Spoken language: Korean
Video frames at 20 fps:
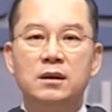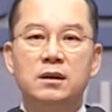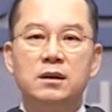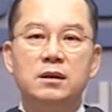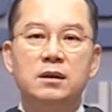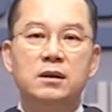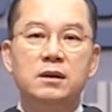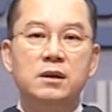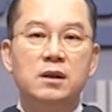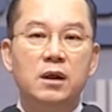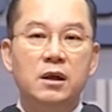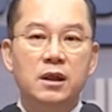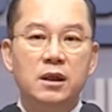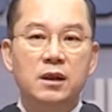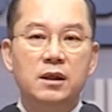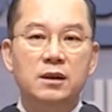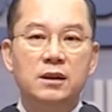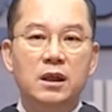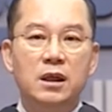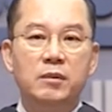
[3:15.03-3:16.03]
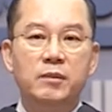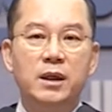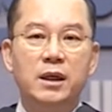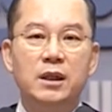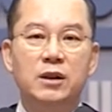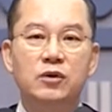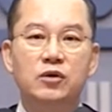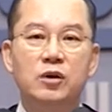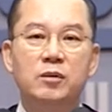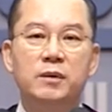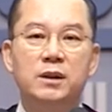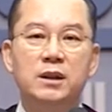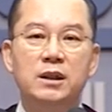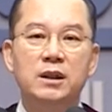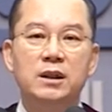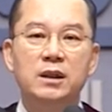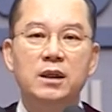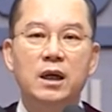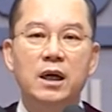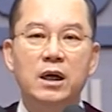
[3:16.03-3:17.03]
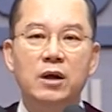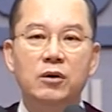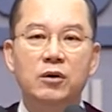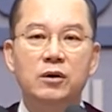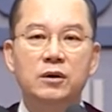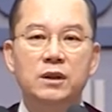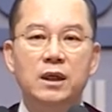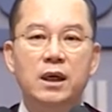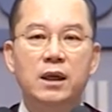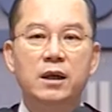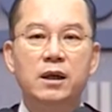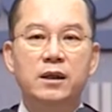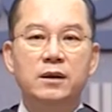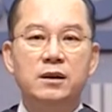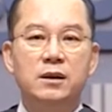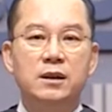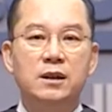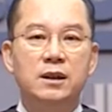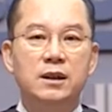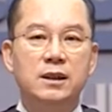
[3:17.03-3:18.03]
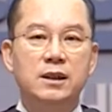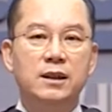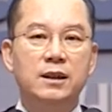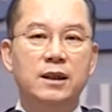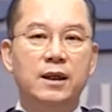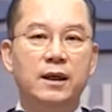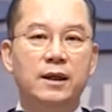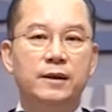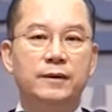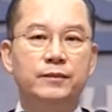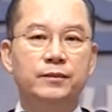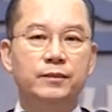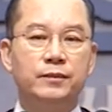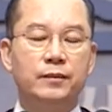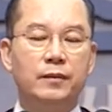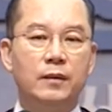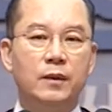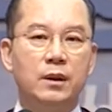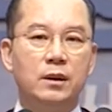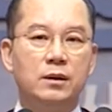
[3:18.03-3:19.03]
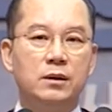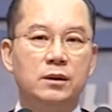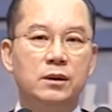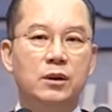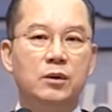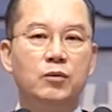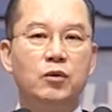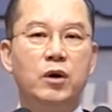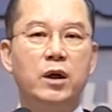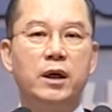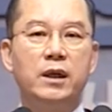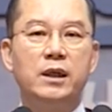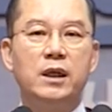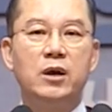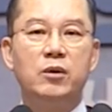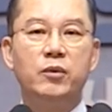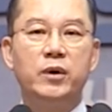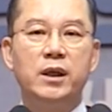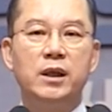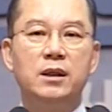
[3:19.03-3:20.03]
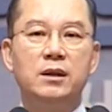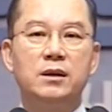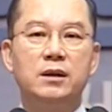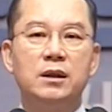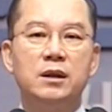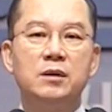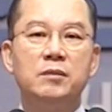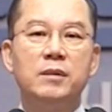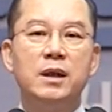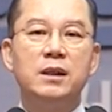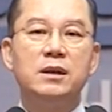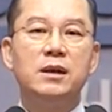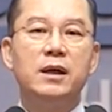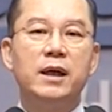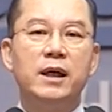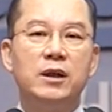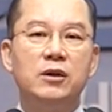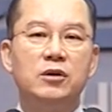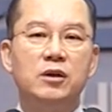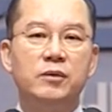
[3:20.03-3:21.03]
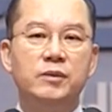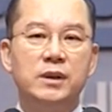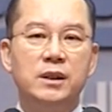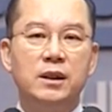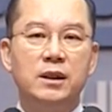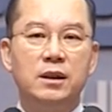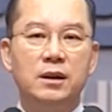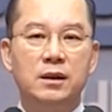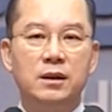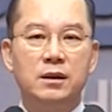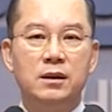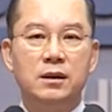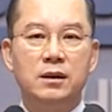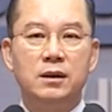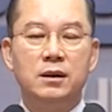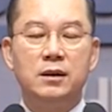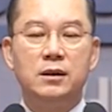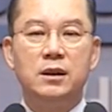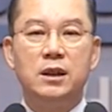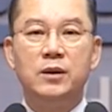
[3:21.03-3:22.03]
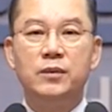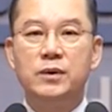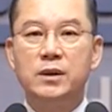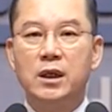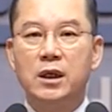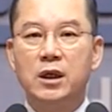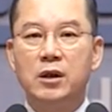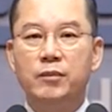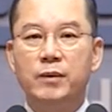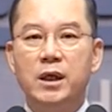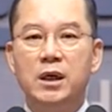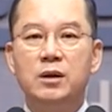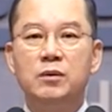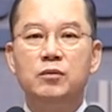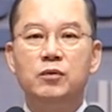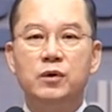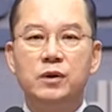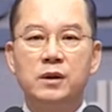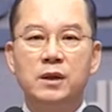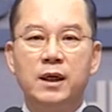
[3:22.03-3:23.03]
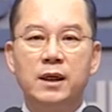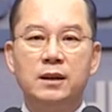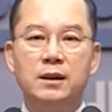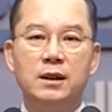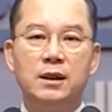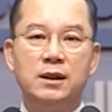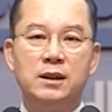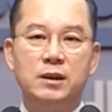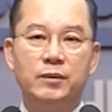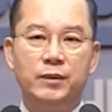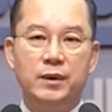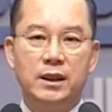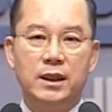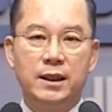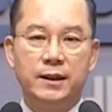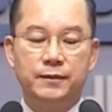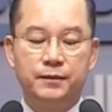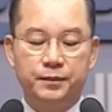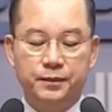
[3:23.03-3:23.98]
그 설익은 열매라도 좀 얻을까 하고 다가가셨던 것인데 그 무화과 나무에는 그것마저 하나도 없이 그저 잎사귀만 무성했던 것입니다.